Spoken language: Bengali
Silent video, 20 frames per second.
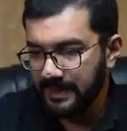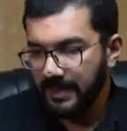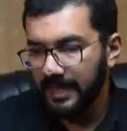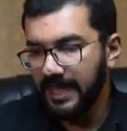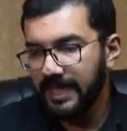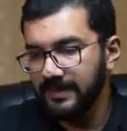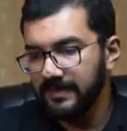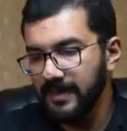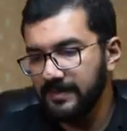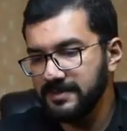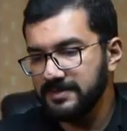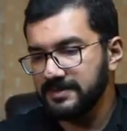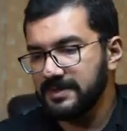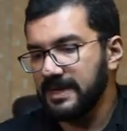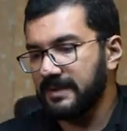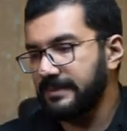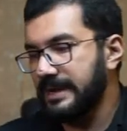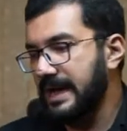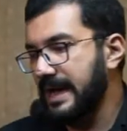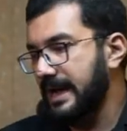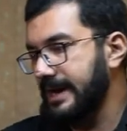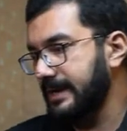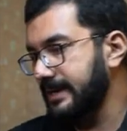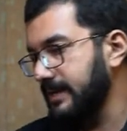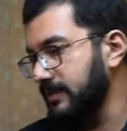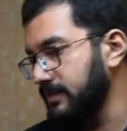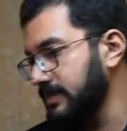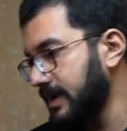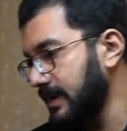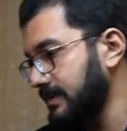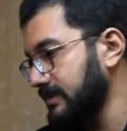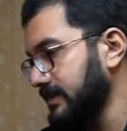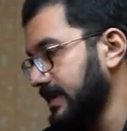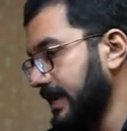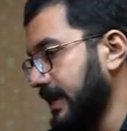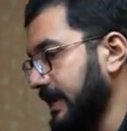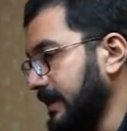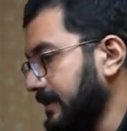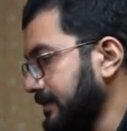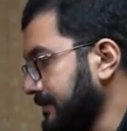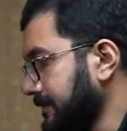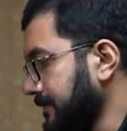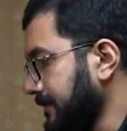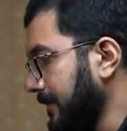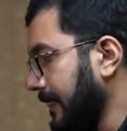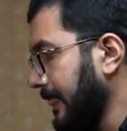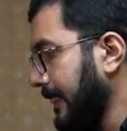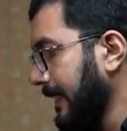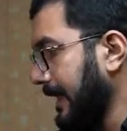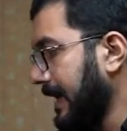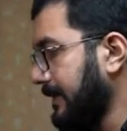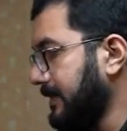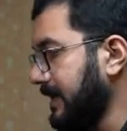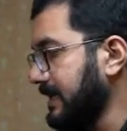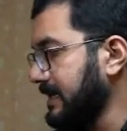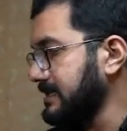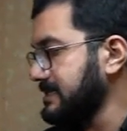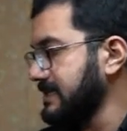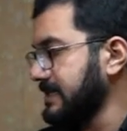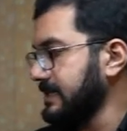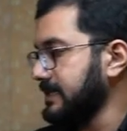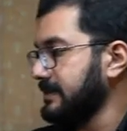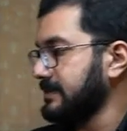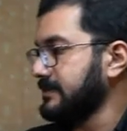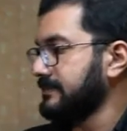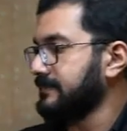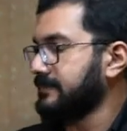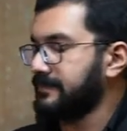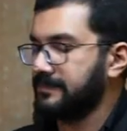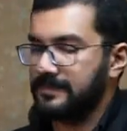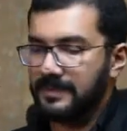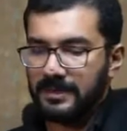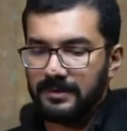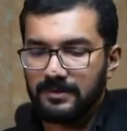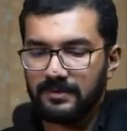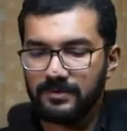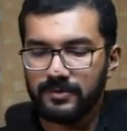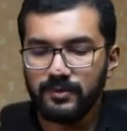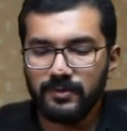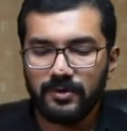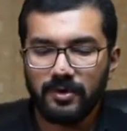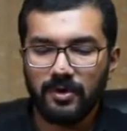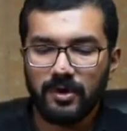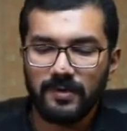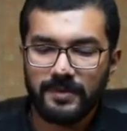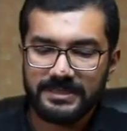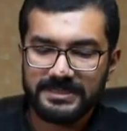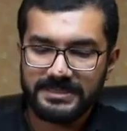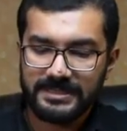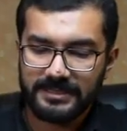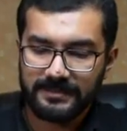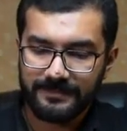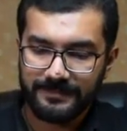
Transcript: একইভাবে যদি আমরা আরেকটা উদাহরণ দেখি আমার কাছে দুটো কলম আছে